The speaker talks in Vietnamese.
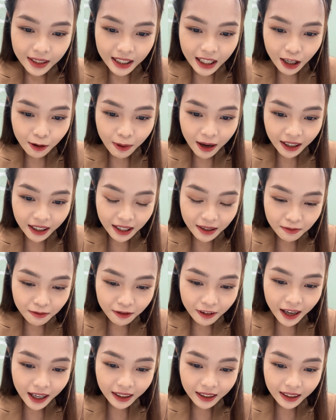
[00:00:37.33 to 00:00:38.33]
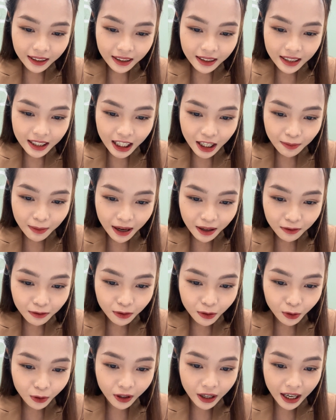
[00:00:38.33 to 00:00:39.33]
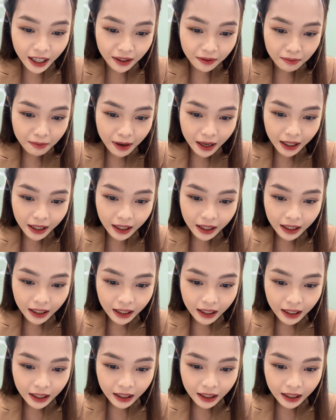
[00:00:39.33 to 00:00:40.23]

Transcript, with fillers: Chào bạn Nghiêm Phan, chào bạn Phùn Anh May.